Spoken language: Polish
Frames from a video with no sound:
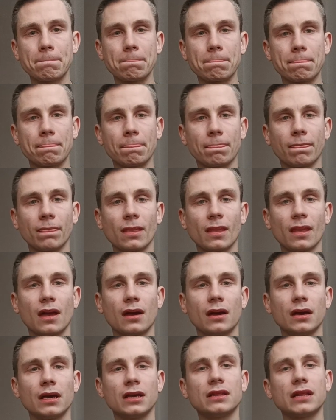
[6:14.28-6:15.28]
Mm,
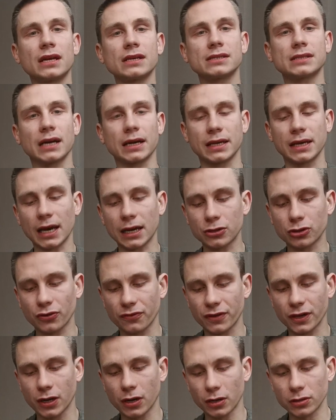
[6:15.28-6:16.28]
I teraz tak, jak
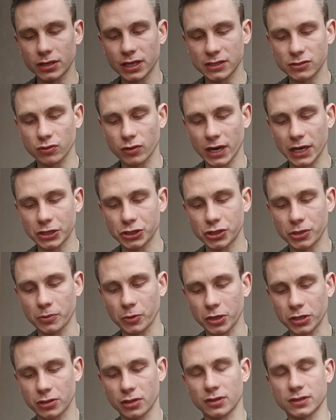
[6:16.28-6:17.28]
to wygląda, słuchajcie,
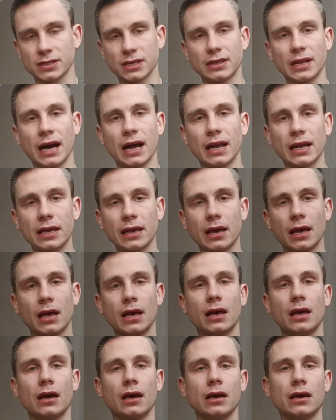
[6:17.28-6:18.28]
moi drodzy, dalej.
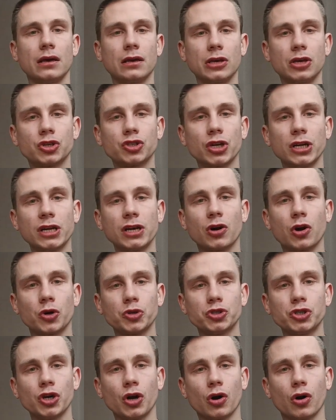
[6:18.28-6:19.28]
E, jeżeli
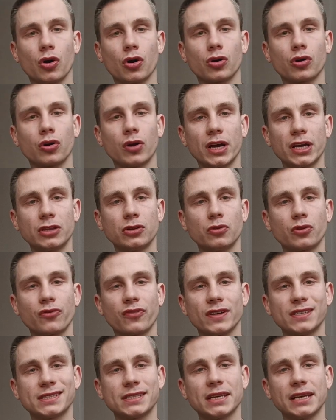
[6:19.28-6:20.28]
chodzi o kolejną
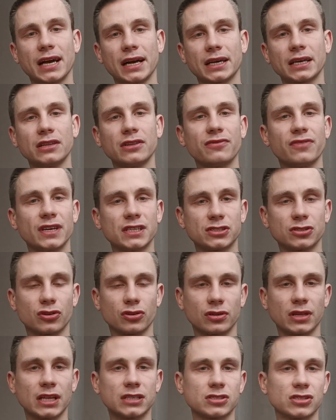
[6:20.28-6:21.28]
kwestię, jak
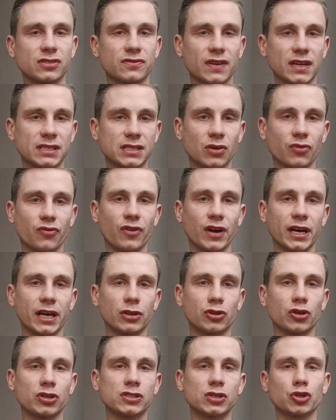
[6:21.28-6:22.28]
inwestor na co zwraca
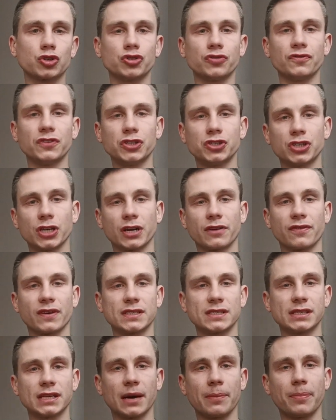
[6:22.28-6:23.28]
uwagę, to jest oczywiście
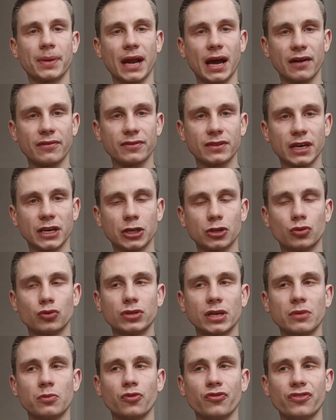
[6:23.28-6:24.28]
kwestia prawna i
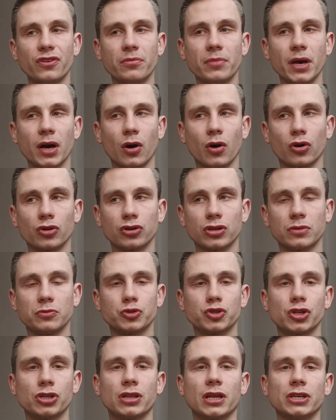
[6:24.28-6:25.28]
tutaj mówimy o
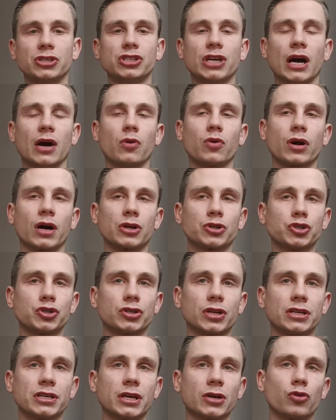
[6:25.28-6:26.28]
tym, czy ta działka,
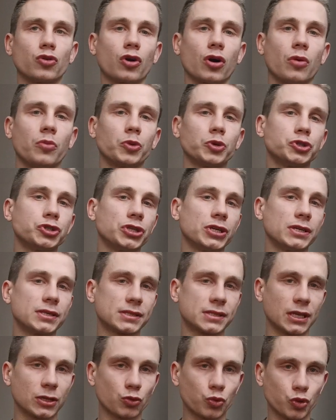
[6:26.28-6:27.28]
czy ta nieruchomość nie
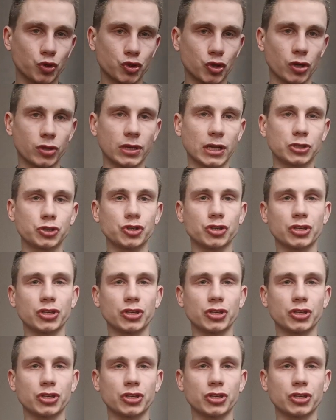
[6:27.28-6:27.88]
jest zadłużona,